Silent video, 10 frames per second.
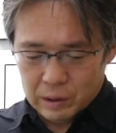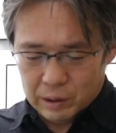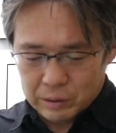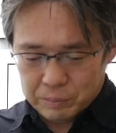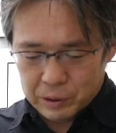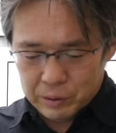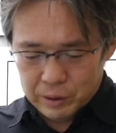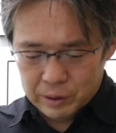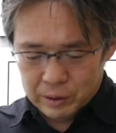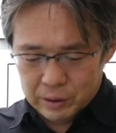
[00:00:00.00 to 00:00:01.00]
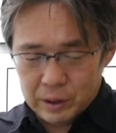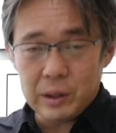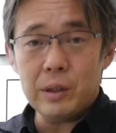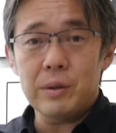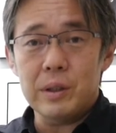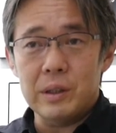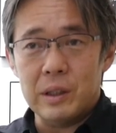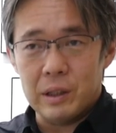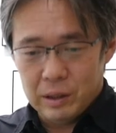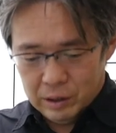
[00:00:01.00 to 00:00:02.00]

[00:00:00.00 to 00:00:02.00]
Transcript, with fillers: あのベルリンに行った時に